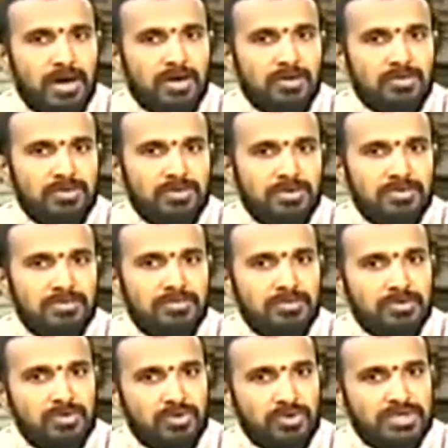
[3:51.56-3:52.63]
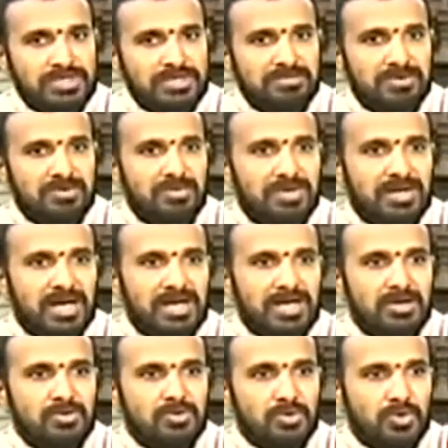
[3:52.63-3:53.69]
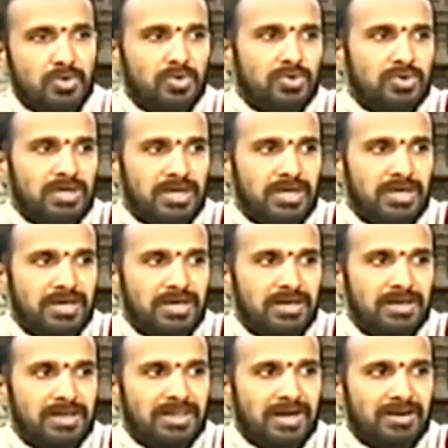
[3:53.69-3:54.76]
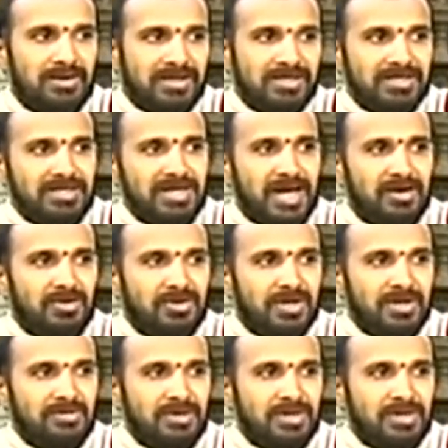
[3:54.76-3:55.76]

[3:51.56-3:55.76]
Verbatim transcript: వారు ఇంకో జన్మ ఉండాలి అని కోరుకుని తర్వాత జ్ఞానోదయం